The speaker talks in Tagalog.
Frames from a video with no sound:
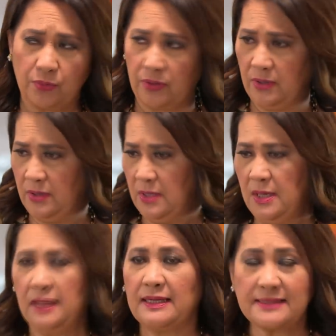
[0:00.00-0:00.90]
bone.
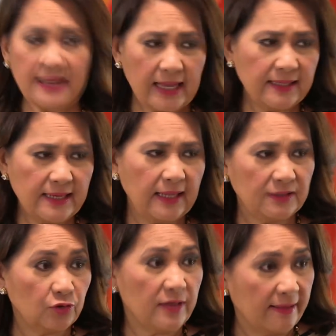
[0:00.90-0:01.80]
Kasalanan
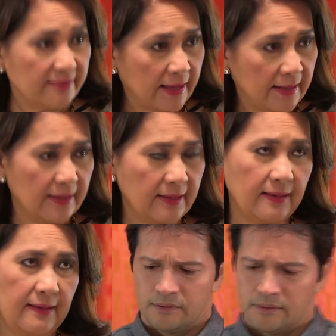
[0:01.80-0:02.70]
lahat ito ni Adele.
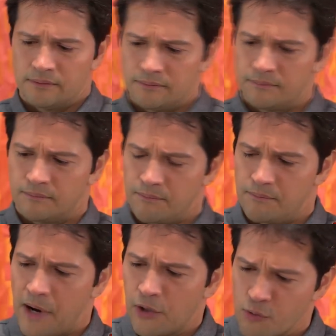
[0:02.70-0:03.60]

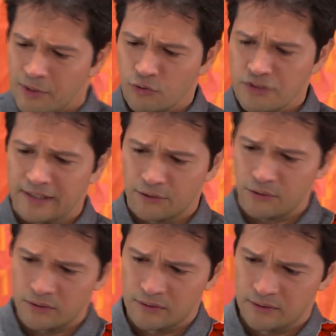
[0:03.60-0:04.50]
Paano humantong sa
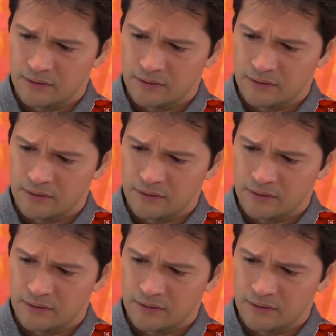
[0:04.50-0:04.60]
ganito?